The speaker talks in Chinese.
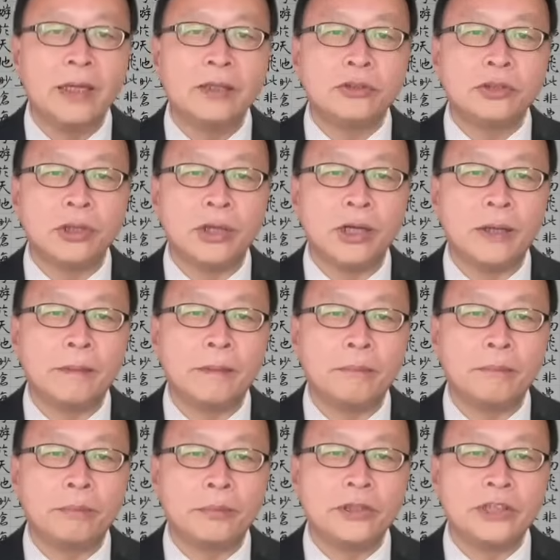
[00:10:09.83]
却
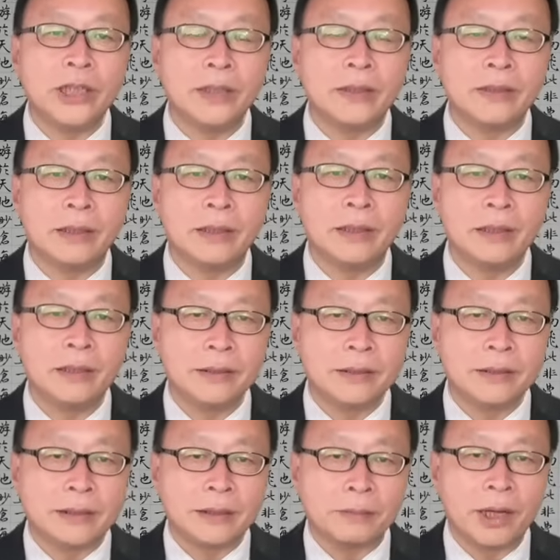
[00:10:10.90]
不见得
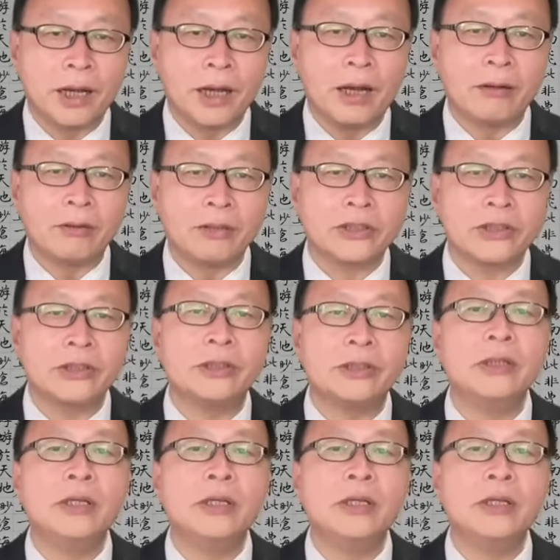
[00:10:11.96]
是什么好事，